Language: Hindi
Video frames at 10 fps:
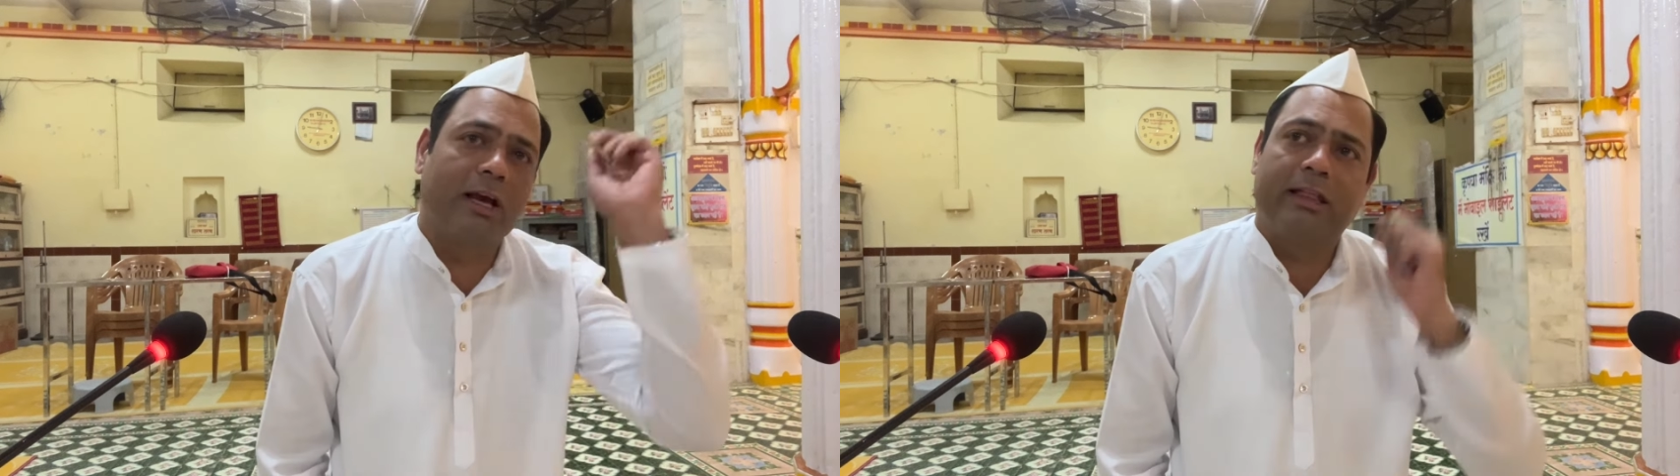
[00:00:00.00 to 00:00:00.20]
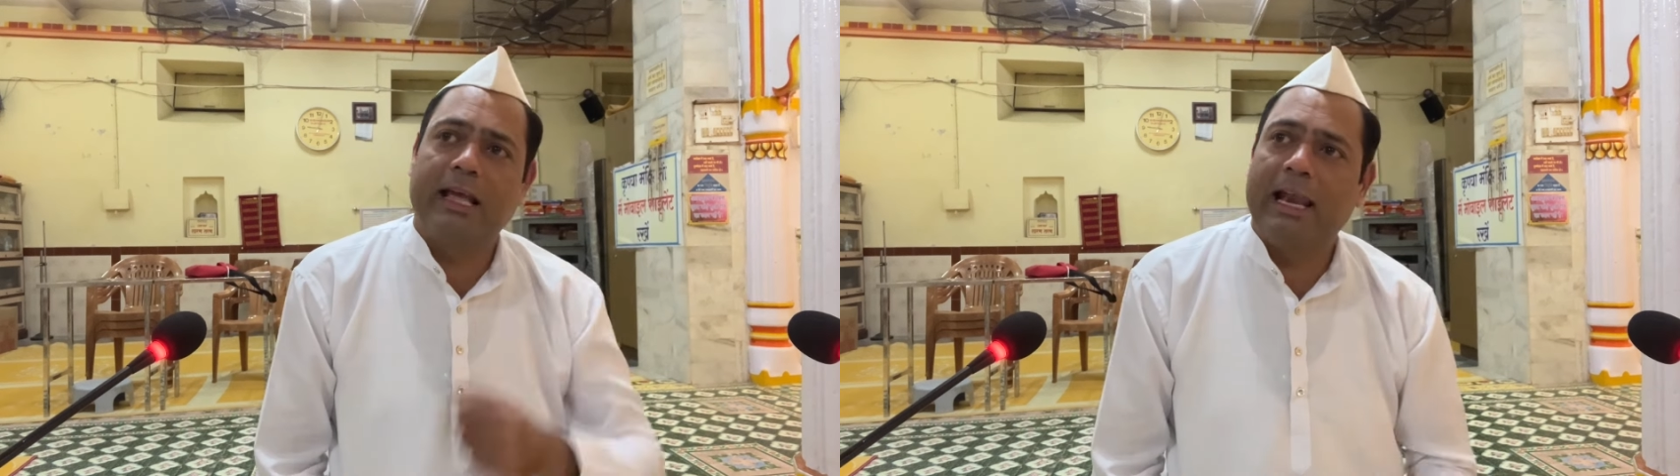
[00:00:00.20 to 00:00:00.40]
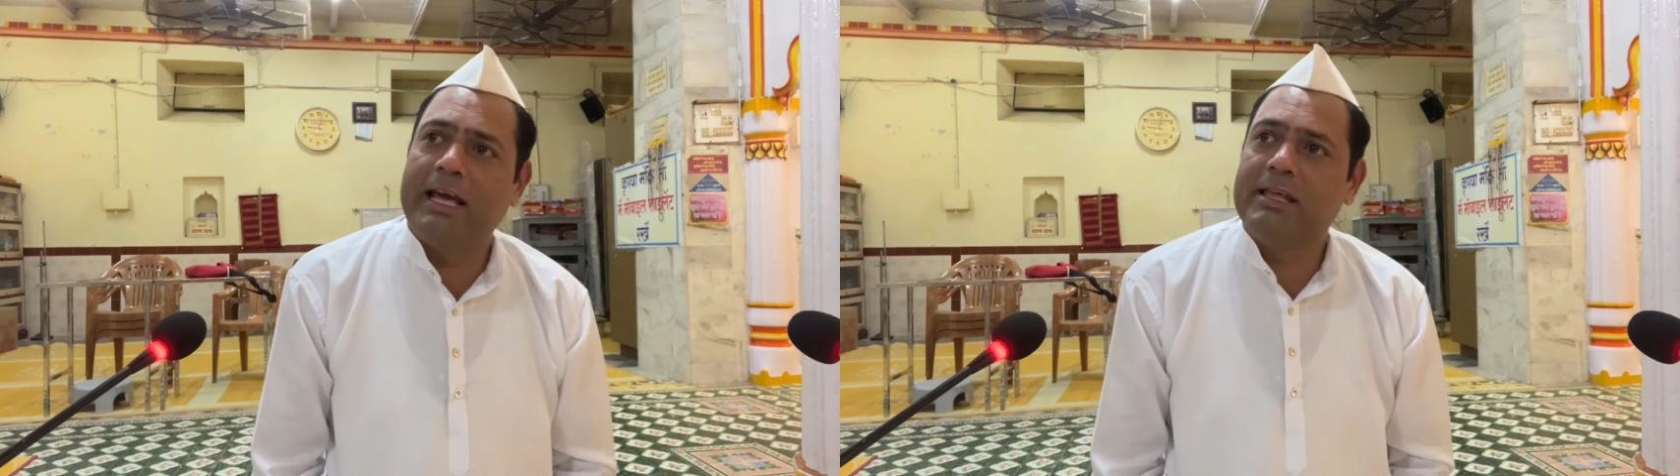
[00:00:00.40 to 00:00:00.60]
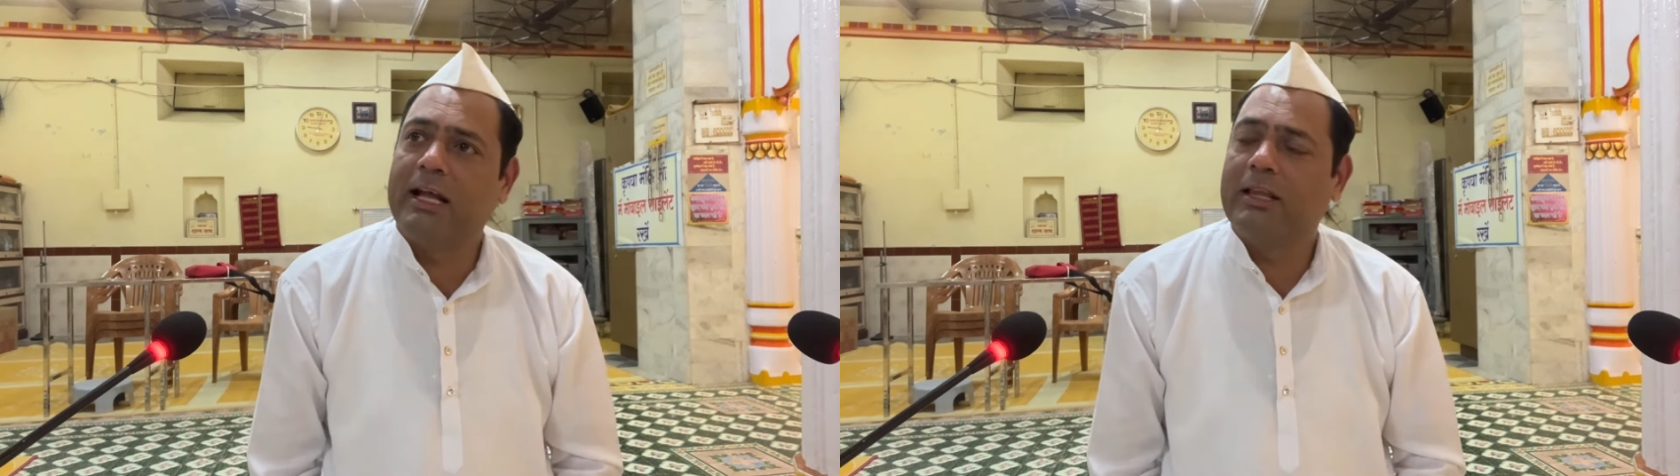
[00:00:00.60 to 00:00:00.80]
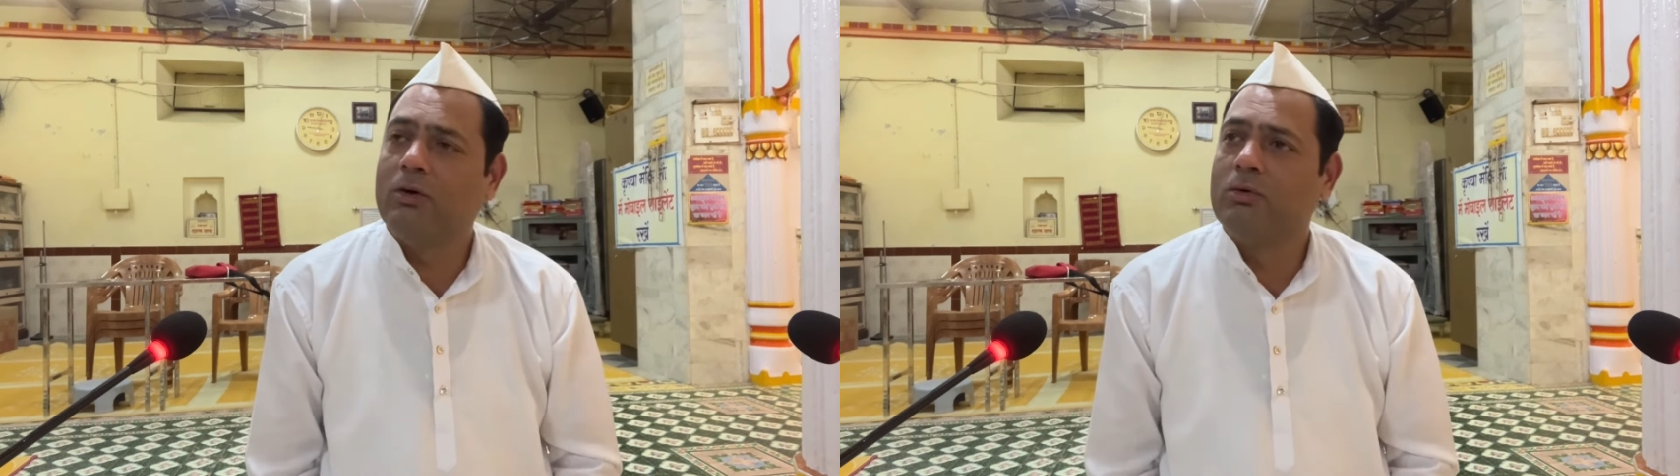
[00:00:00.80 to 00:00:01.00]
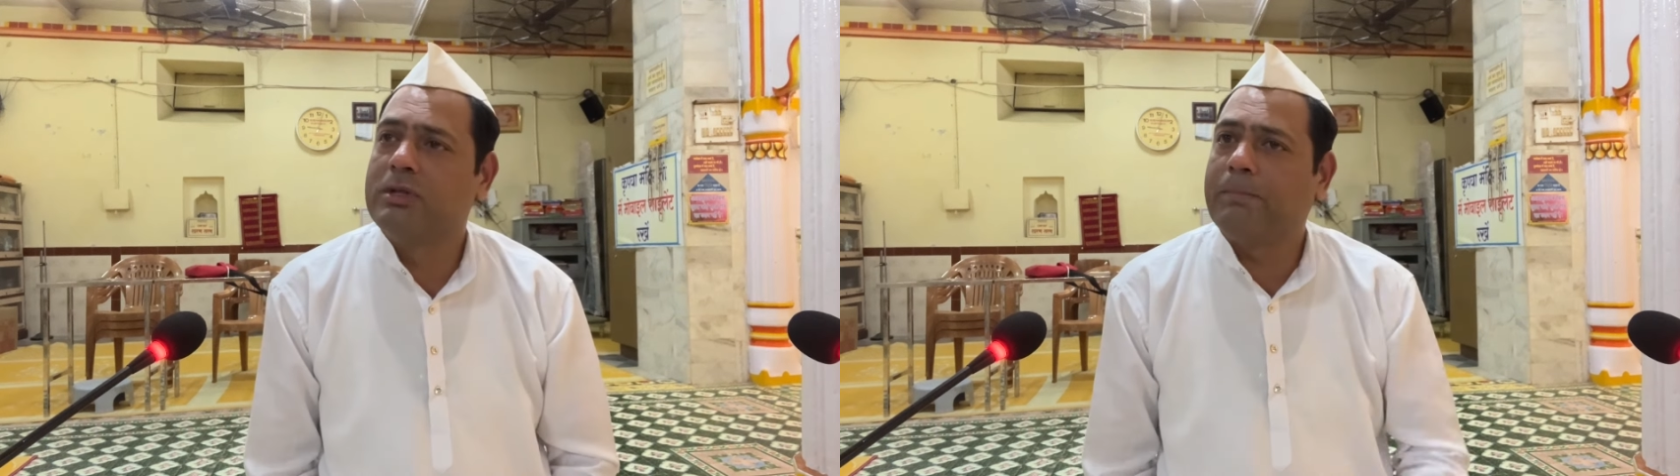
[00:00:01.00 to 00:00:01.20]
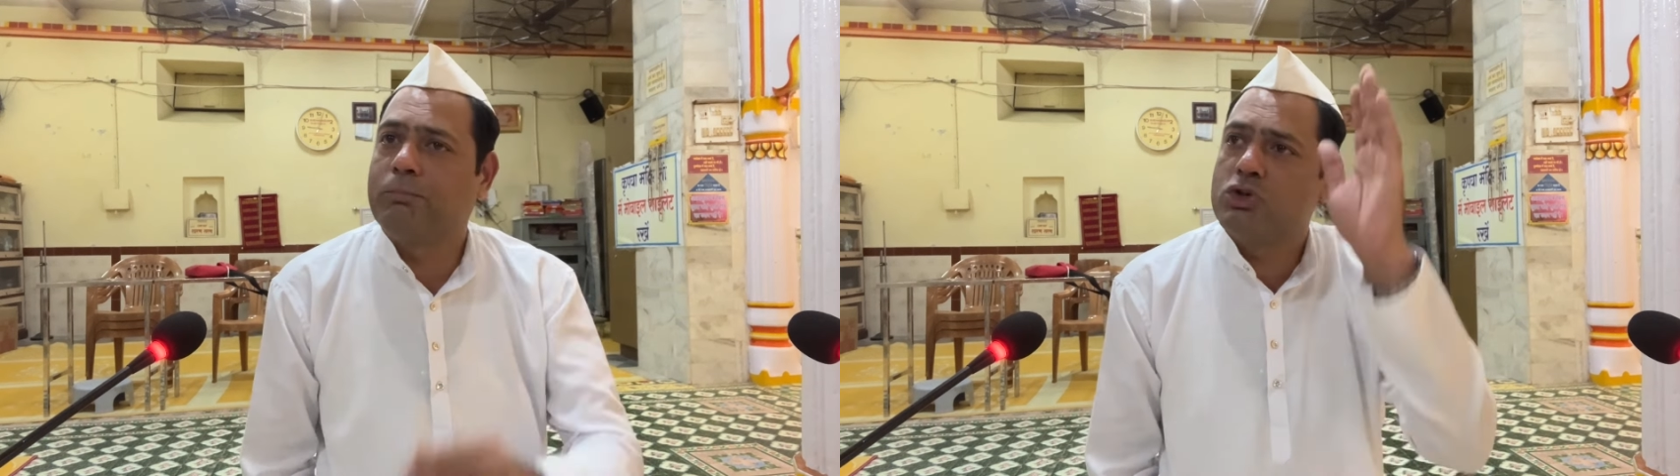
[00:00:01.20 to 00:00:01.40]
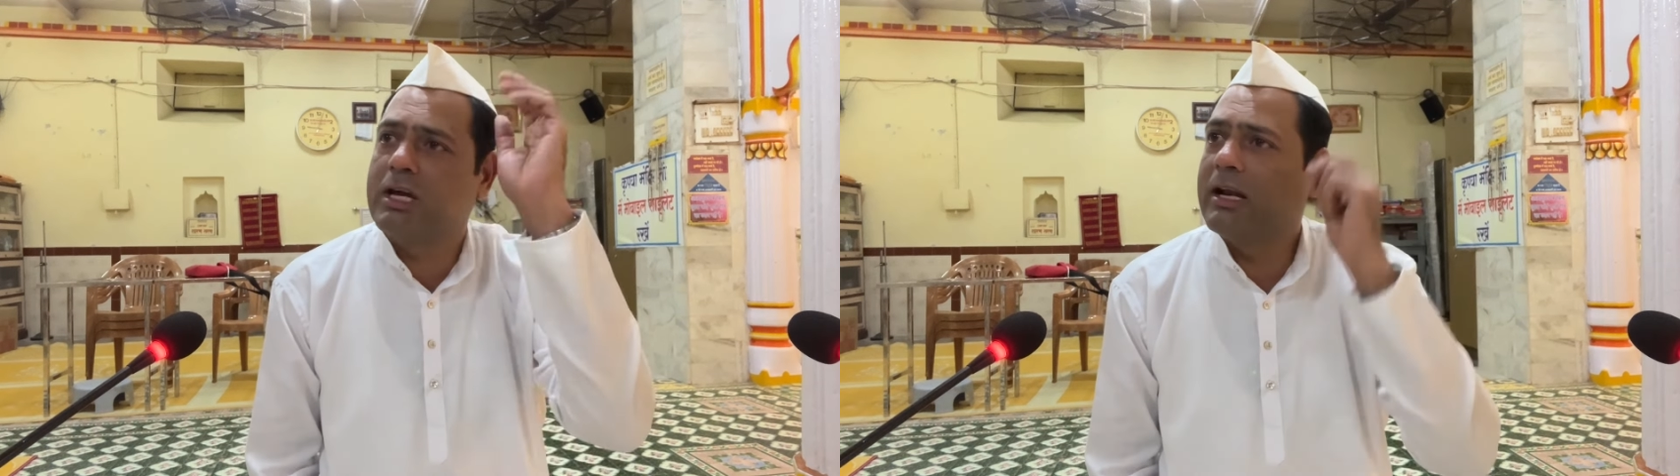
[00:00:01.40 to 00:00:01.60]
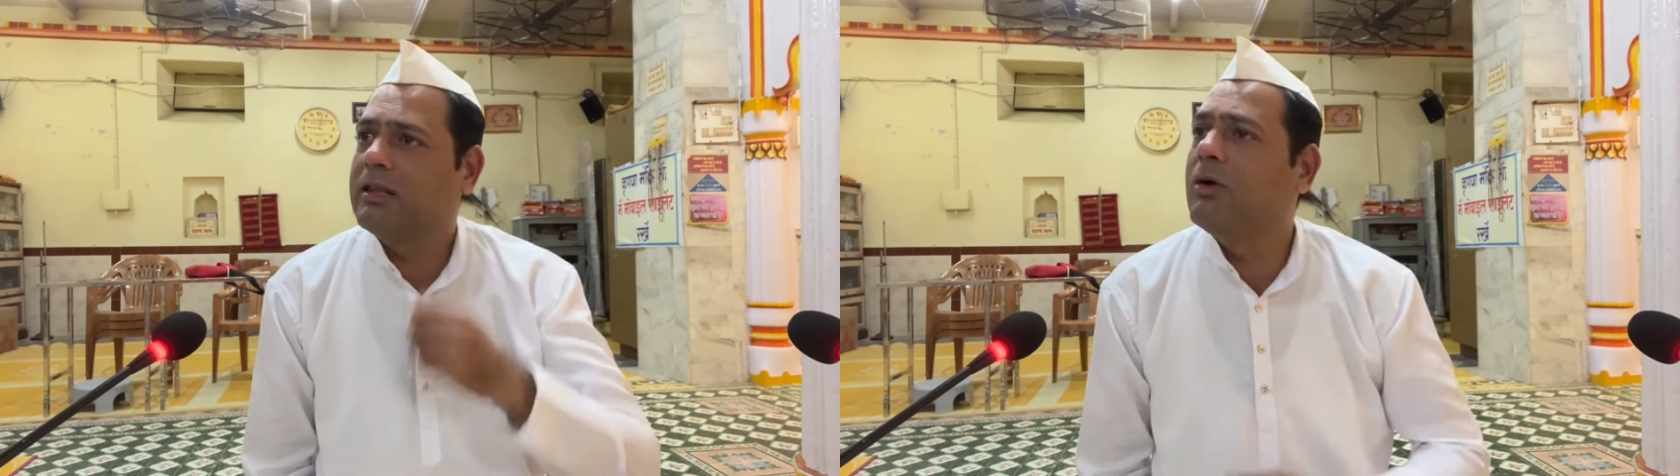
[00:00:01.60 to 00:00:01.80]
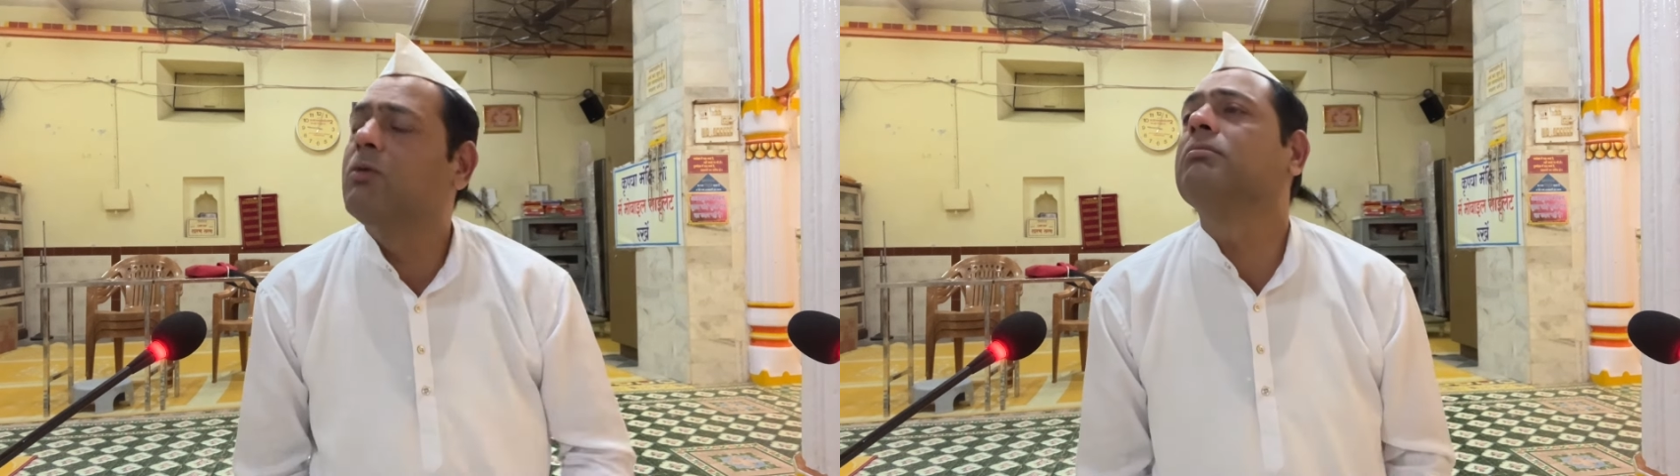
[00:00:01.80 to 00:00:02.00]
चैत्यालय जाते हो सब कुछ
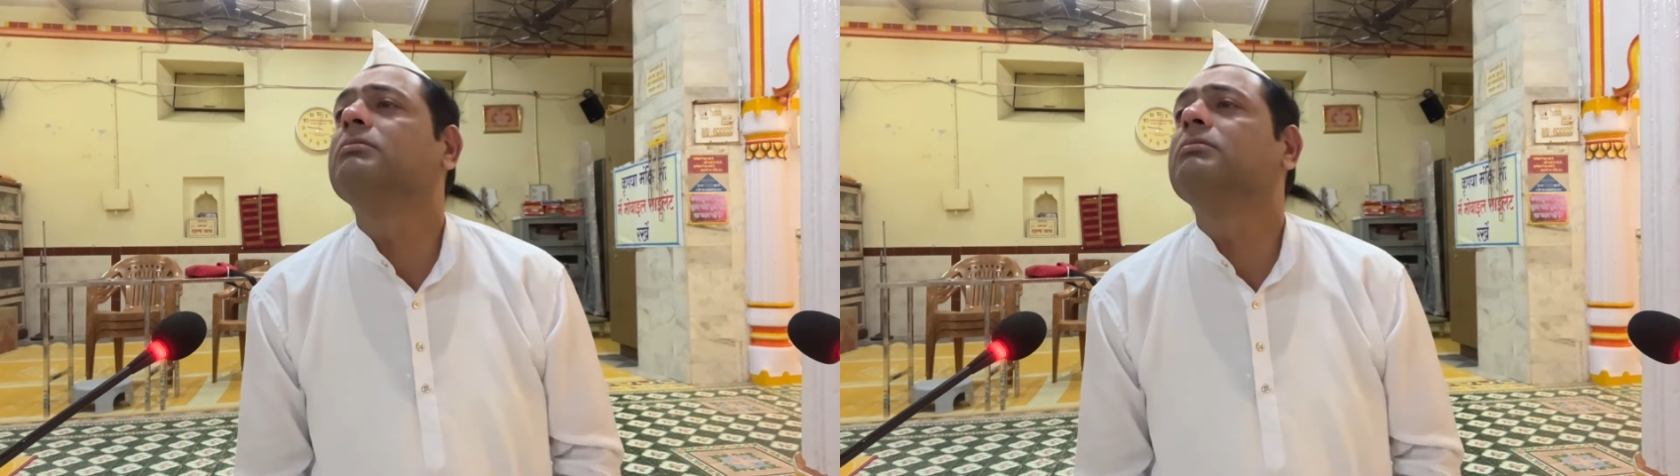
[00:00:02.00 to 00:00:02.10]
करते हो